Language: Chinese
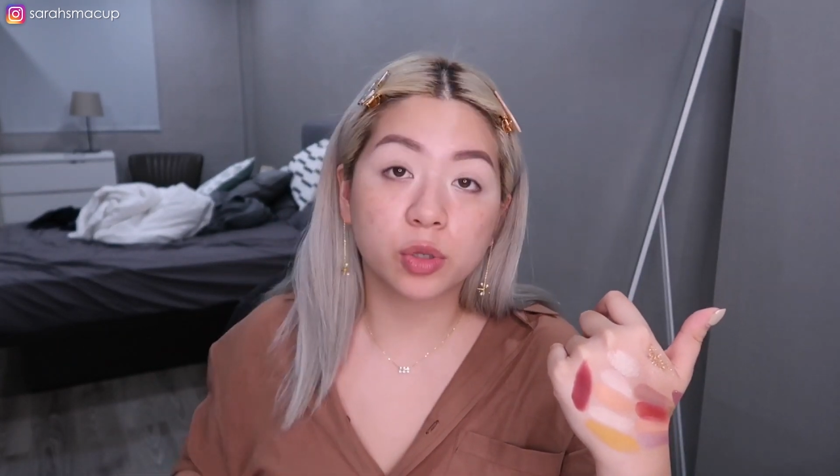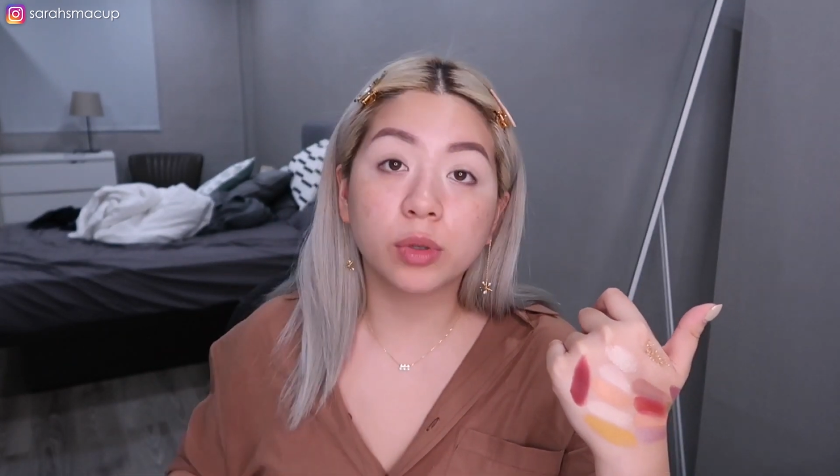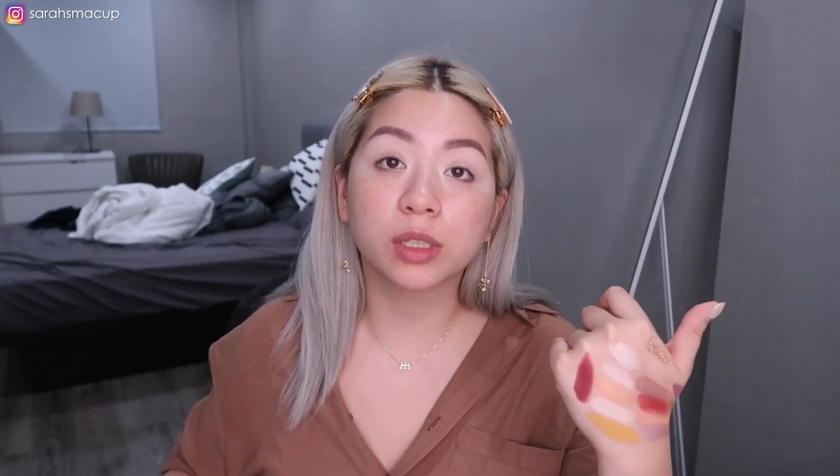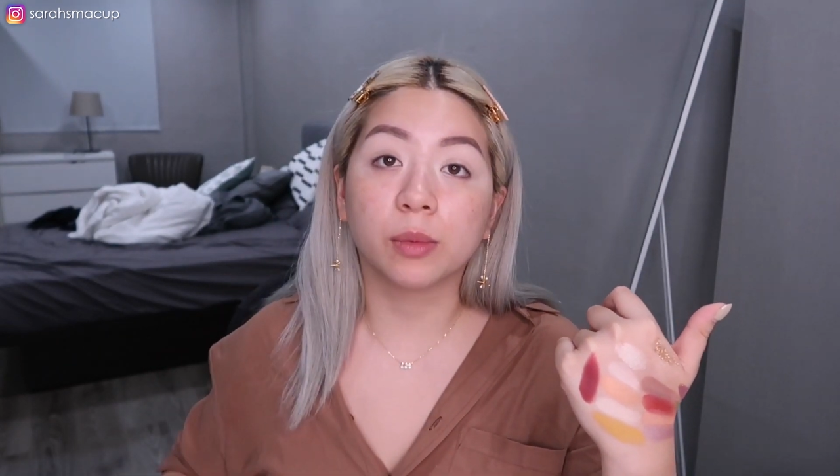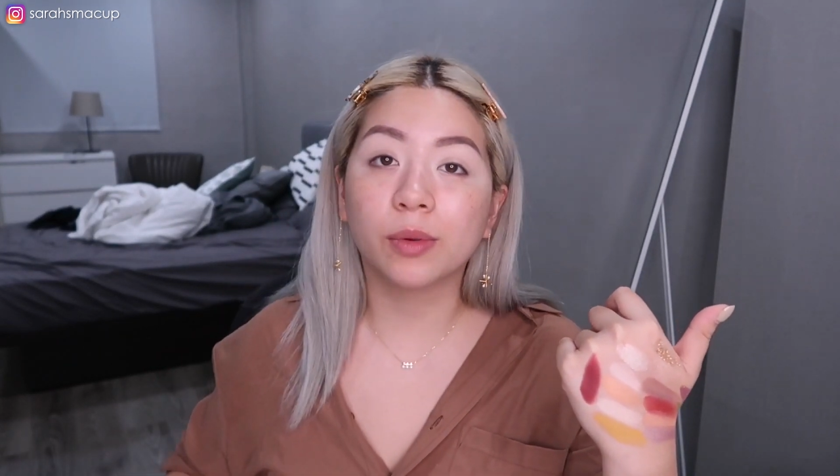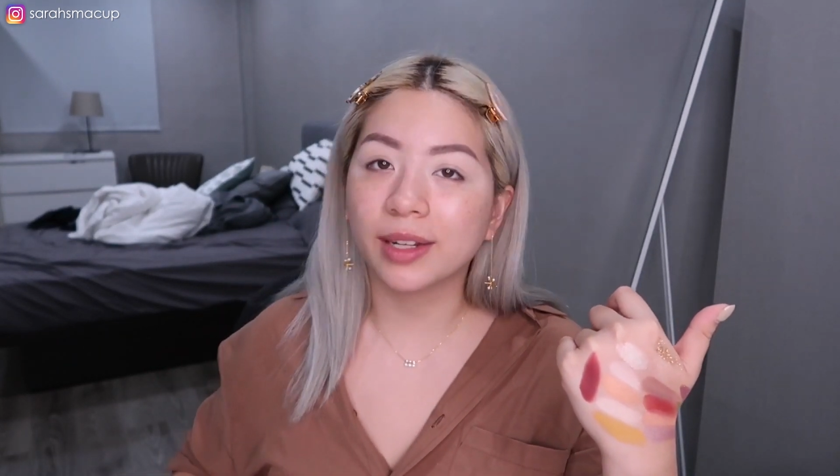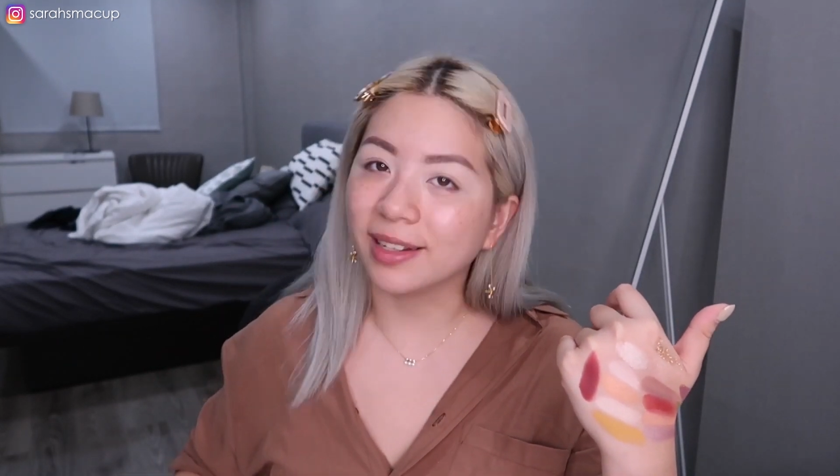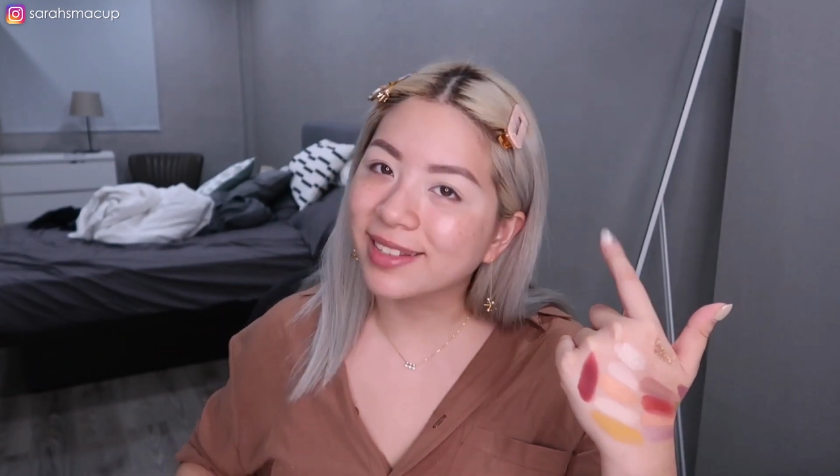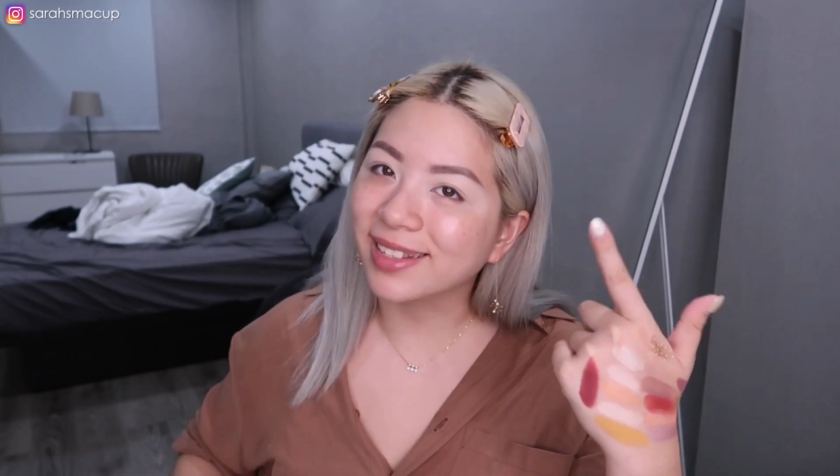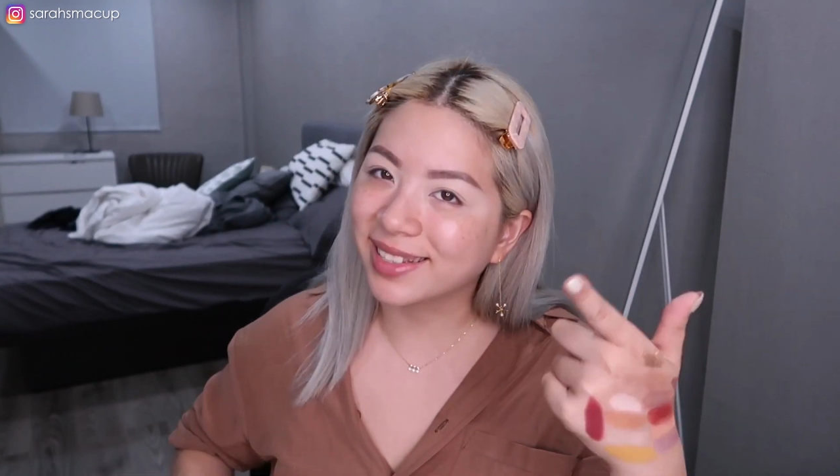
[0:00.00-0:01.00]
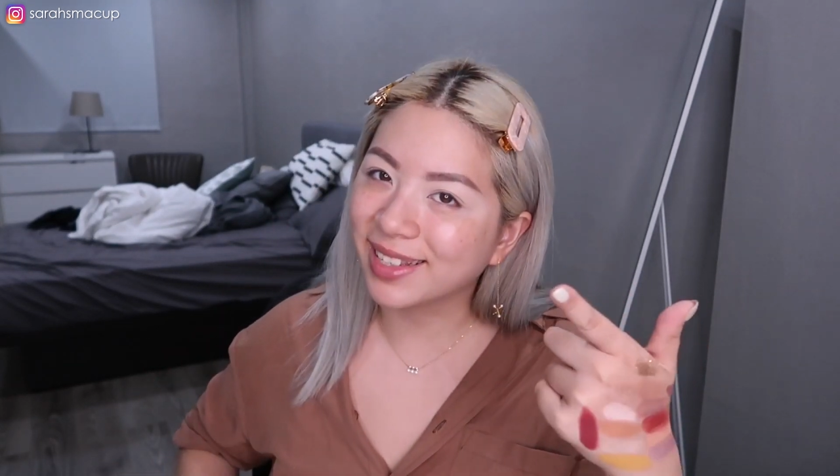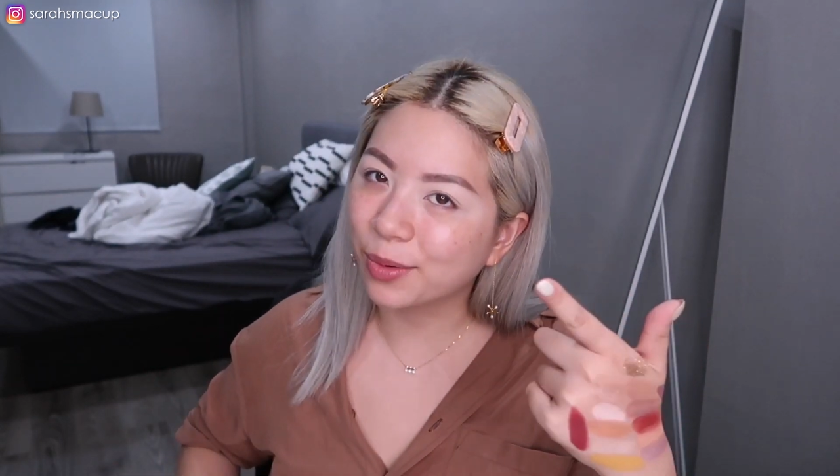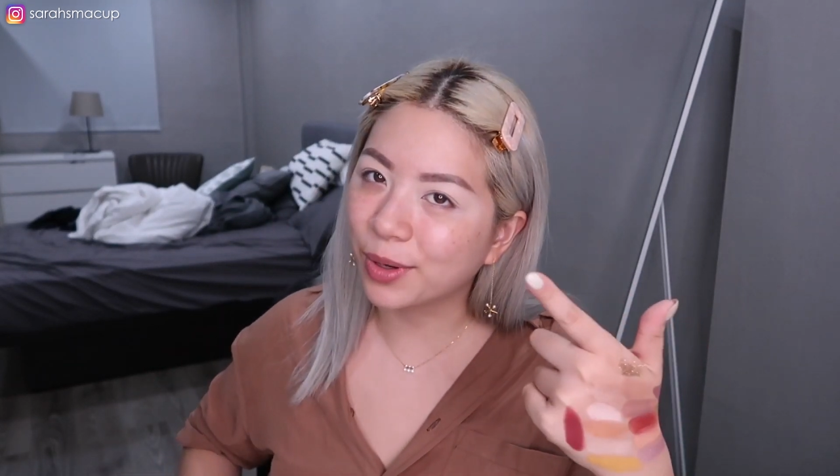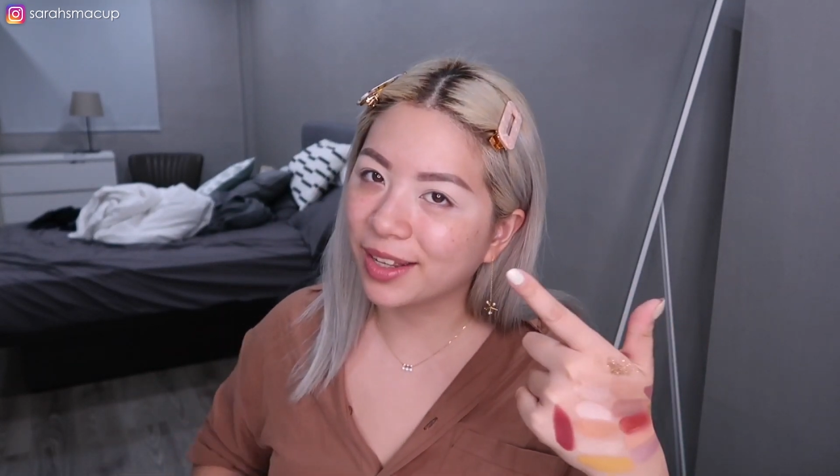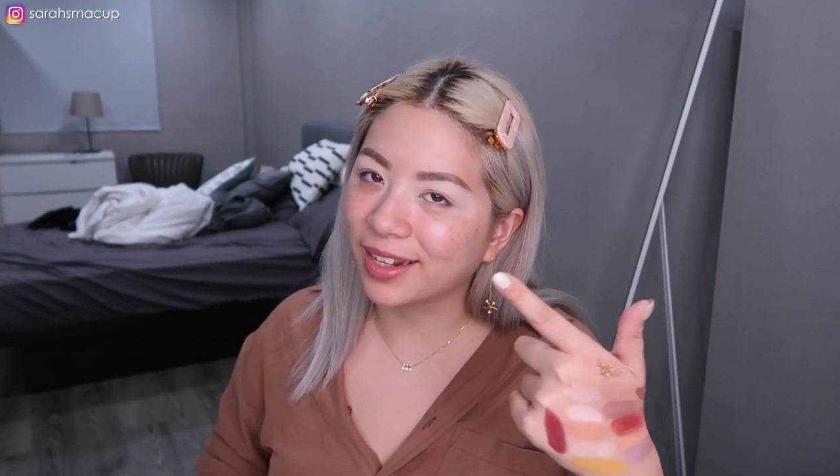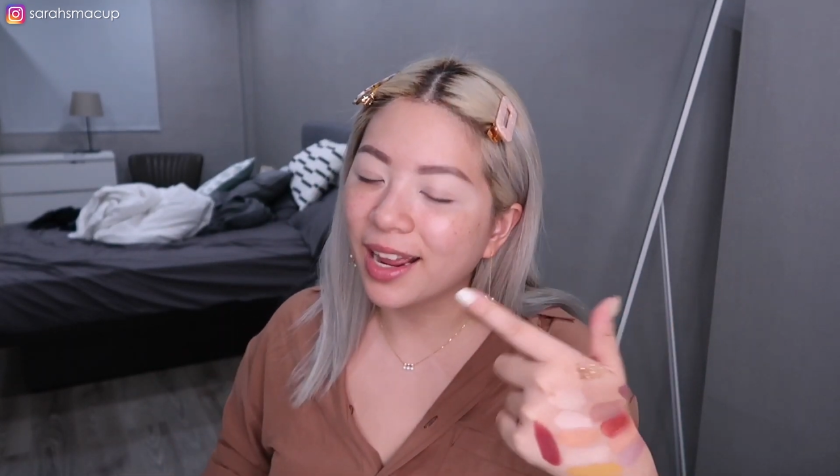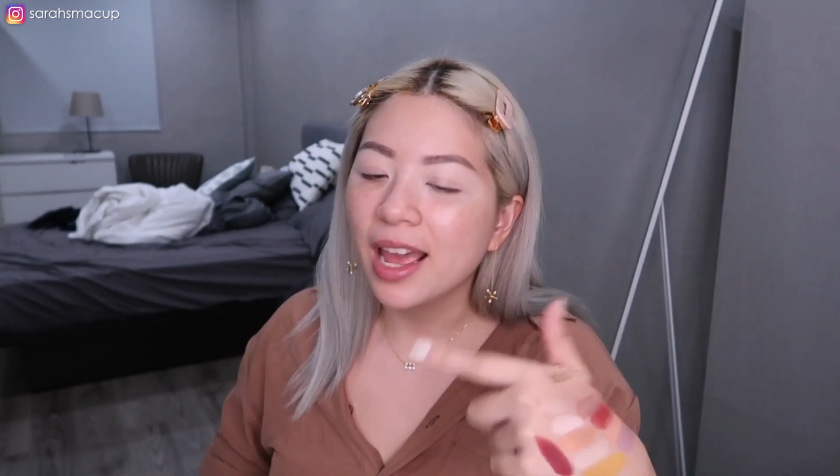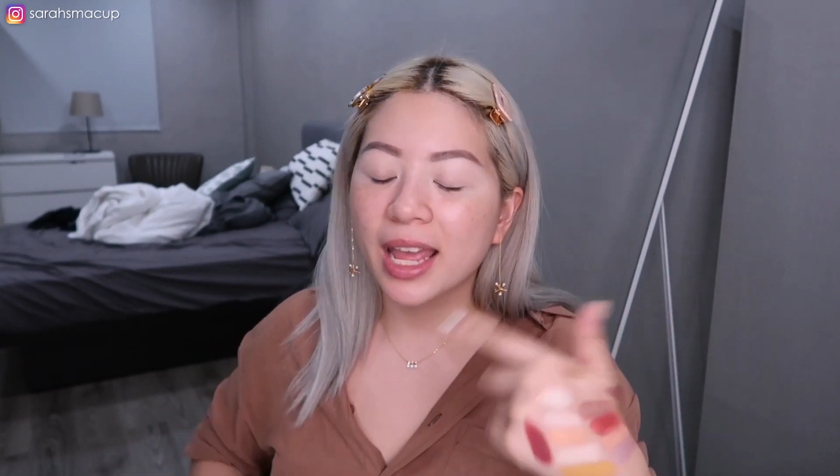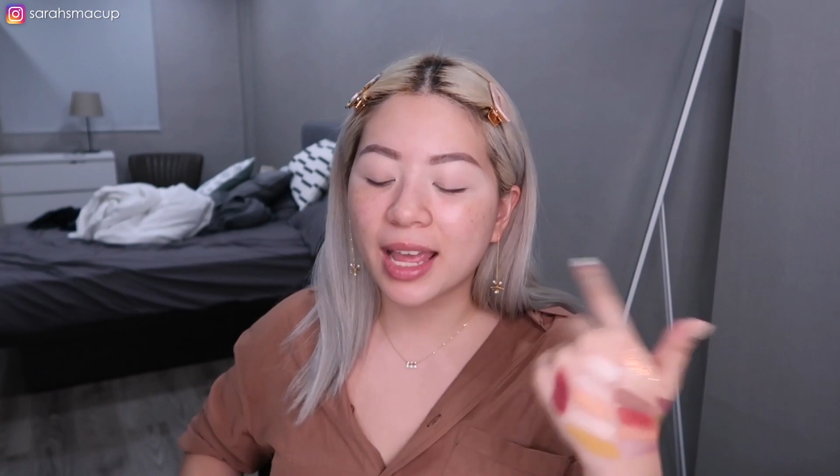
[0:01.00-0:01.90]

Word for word: 出了什么问题，是你自己的问题，